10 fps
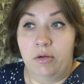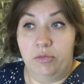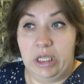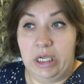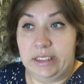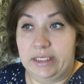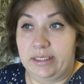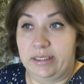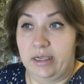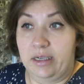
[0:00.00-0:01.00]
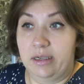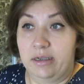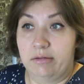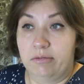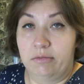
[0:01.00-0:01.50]
У нас
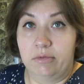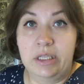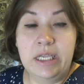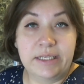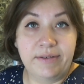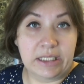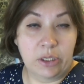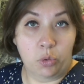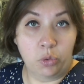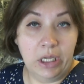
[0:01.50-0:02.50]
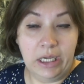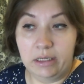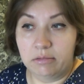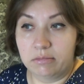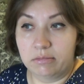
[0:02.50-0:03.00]
неизвестно
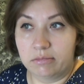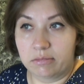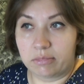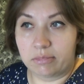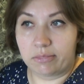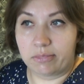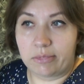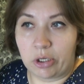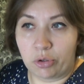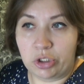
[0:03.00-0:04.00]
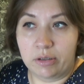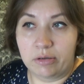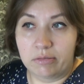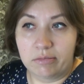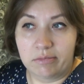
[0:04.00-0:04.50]
куда
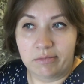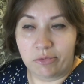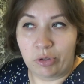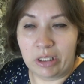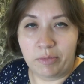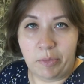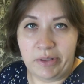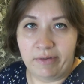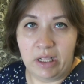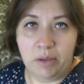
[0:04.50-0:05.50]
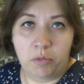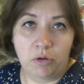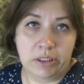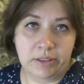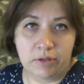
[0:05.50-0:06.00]
короче, куда-то мы подевали
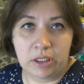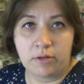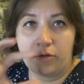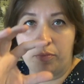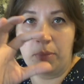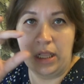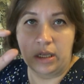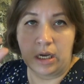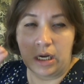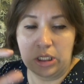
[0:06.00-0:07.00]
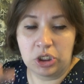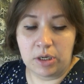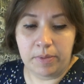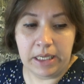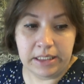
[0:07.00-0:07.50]
полис. Вот эта вот маленькая
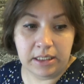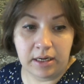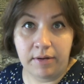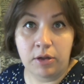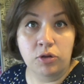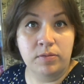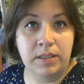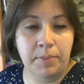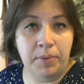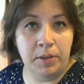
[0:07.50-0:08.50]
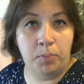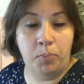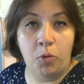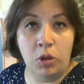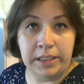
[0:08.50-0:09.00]
карточка пластиковая. То есть все
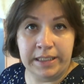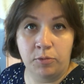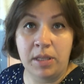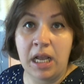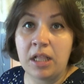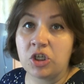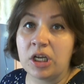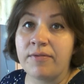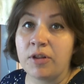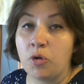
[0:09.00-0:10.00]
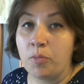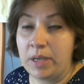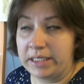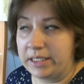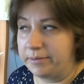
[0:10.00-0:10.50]
полисы у меня лежат в одном
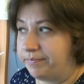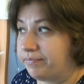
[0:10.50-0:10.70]
месте.